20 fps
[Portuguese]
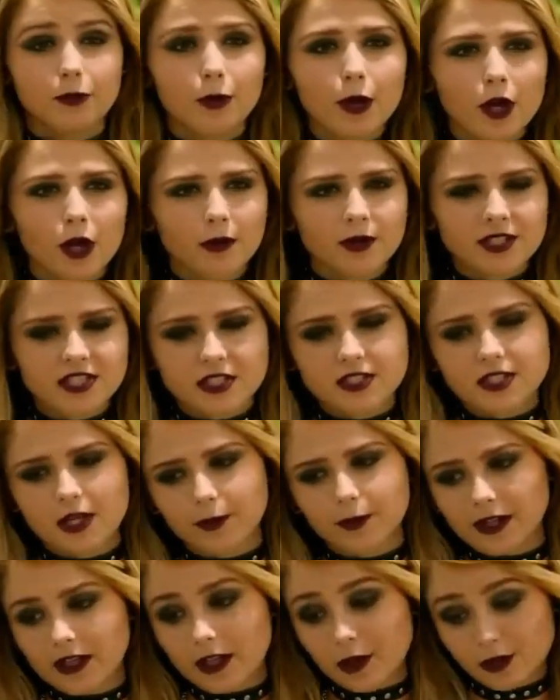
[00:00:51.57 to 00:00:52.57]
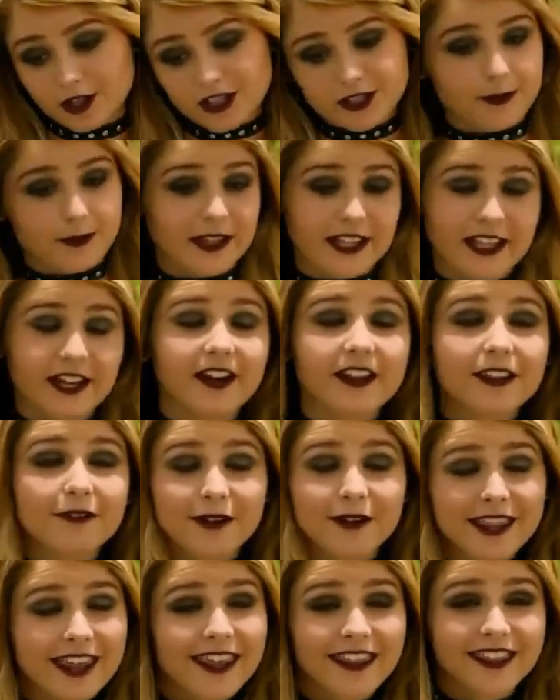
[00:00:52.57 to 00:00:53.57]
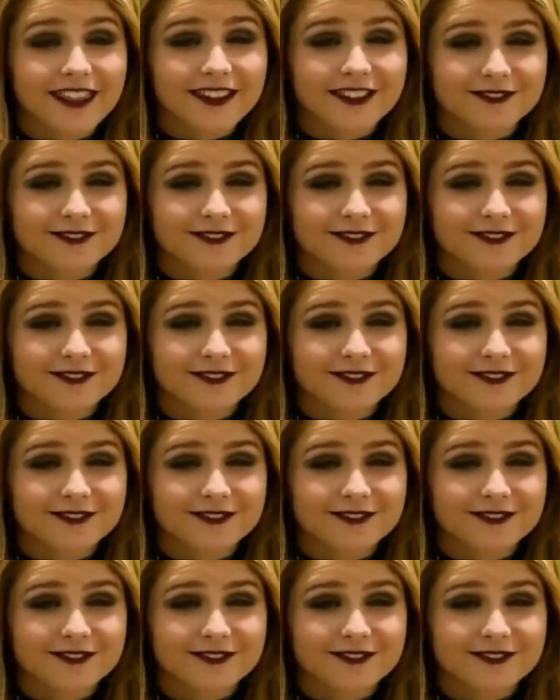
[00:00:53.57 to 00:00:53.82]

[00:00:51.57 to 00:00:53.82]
Vamos ver se assim eles aprendem o que é patinar de